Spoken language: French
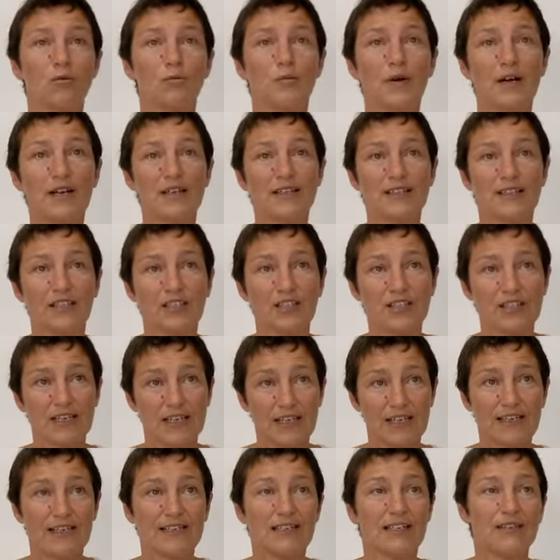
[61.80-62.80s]
on parle
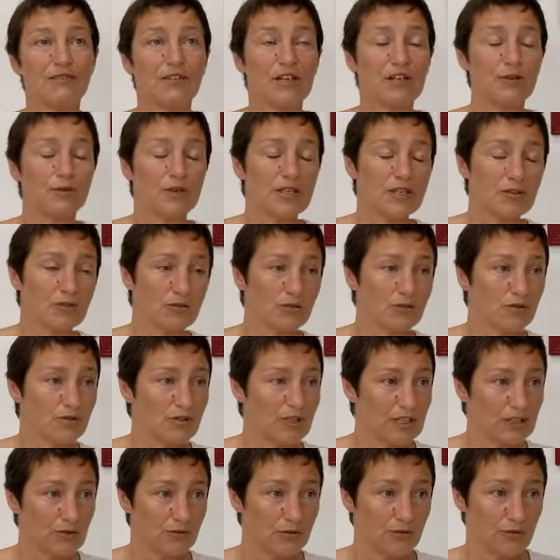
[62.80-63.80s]
d'échelle et d'évaluation
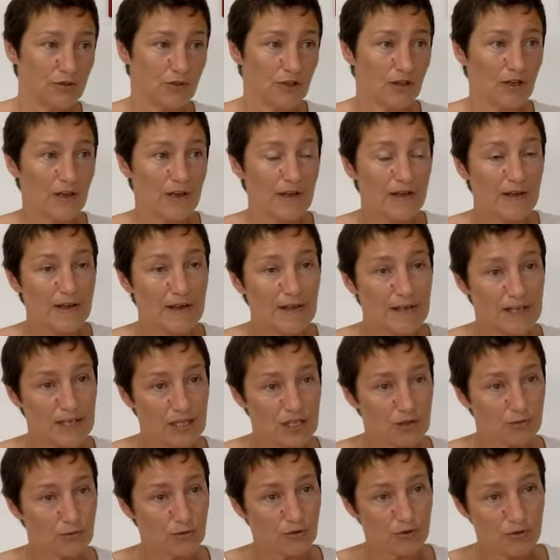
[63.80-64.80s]
de la douleur. Et
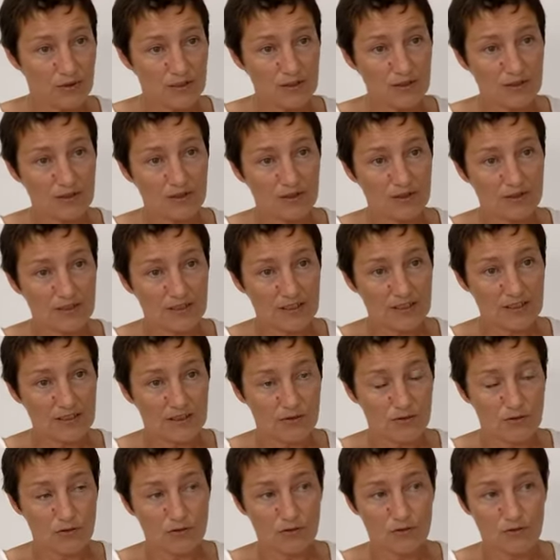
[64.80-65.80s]
j'ai besoin de sentir
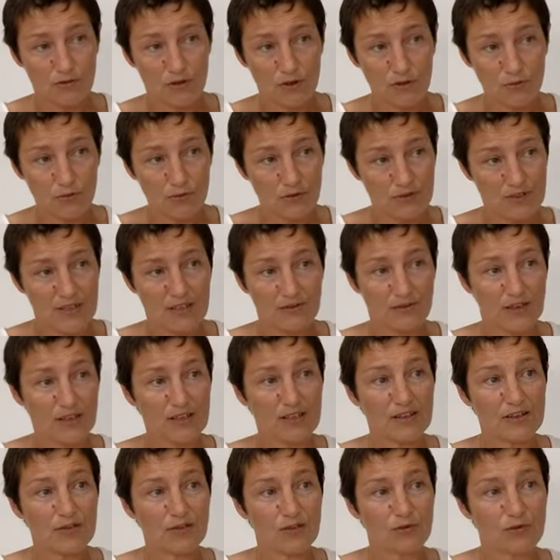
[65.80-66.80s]
cette douleur pour
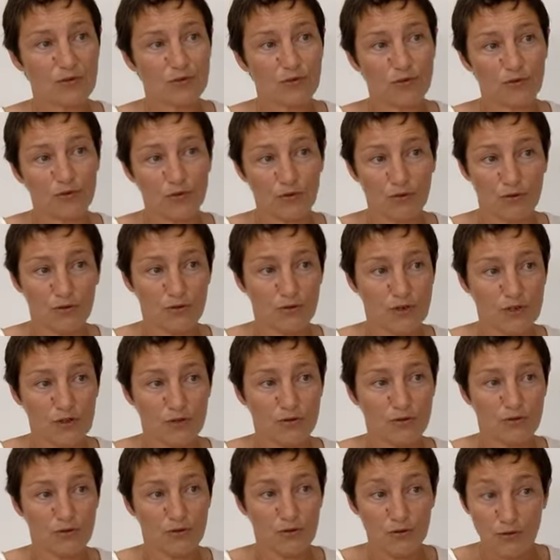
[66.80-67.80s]
savoir contre quoi
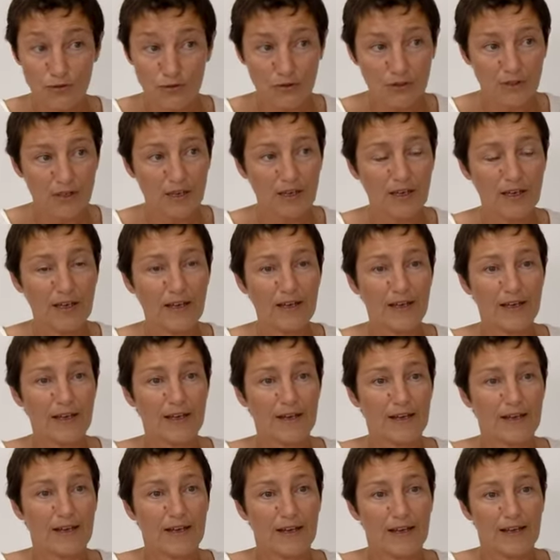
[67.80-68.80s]
je lutte.
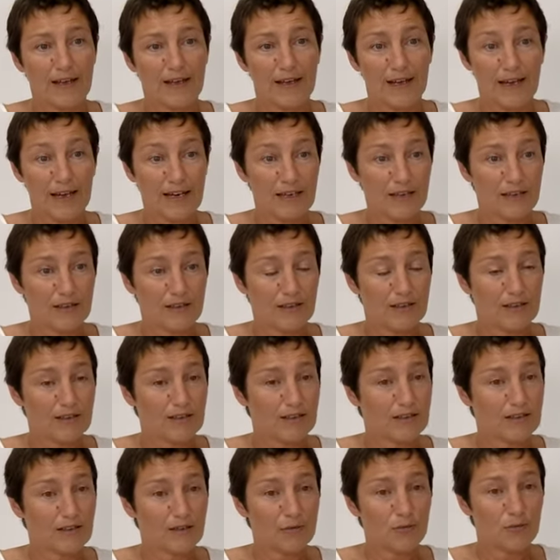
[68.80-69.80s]
Et là,
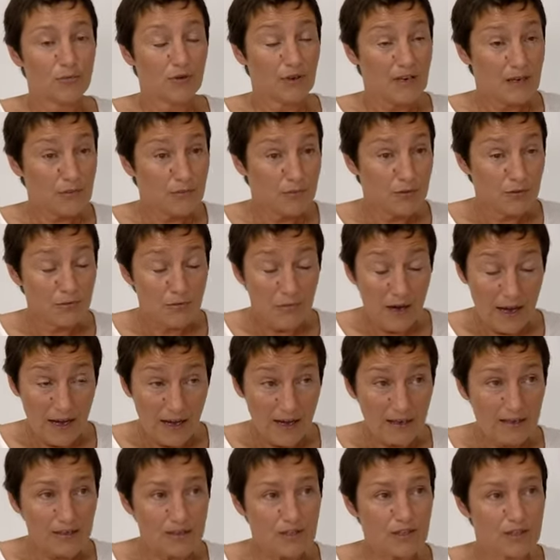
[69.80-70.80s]
euh, pour la
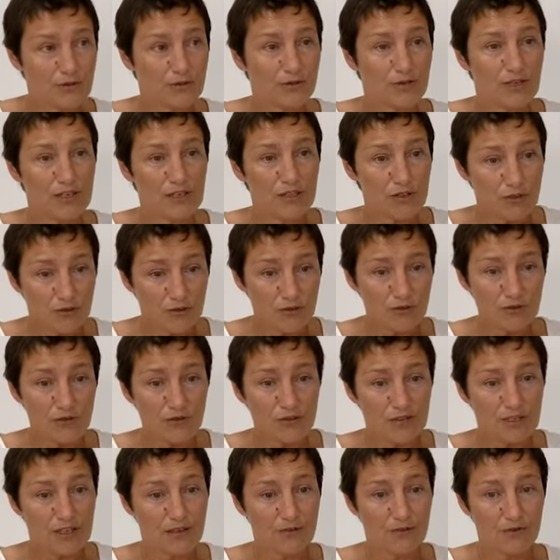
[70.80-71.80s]
plupart, j'ai eu la
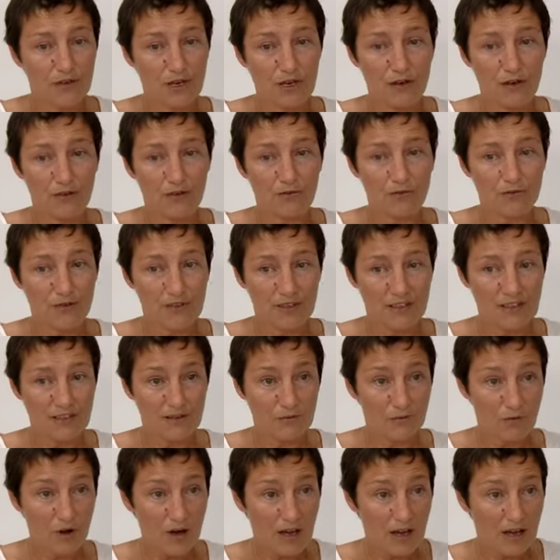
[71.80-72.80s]
chance d'avoir euh,
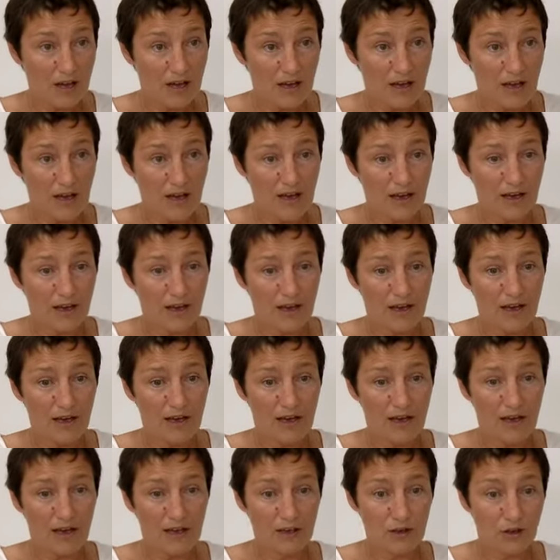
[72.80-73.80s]
physiquement
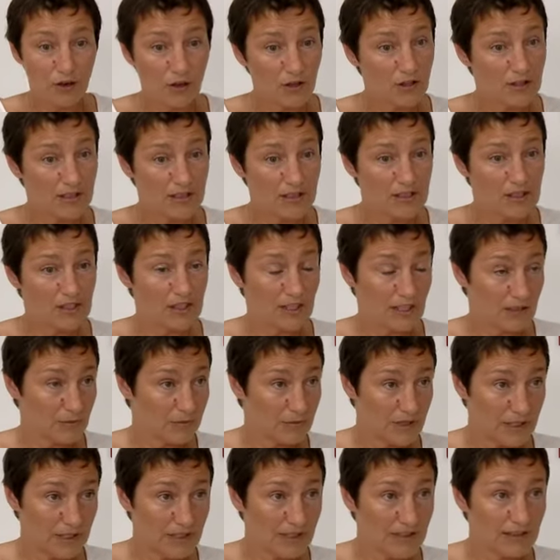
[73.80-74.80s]
un, corps qui gérait
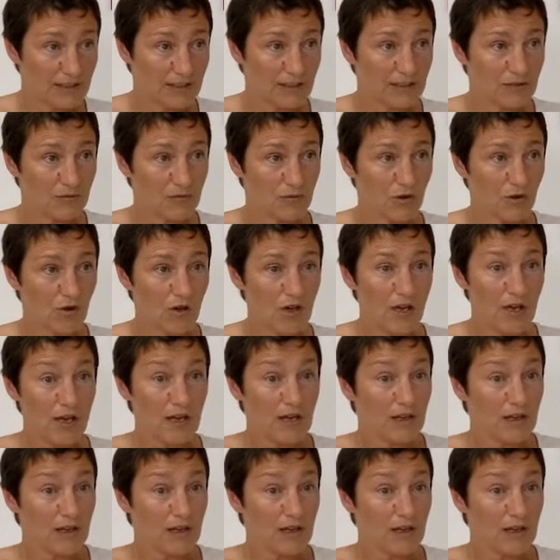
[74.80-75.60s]
bien les traitements,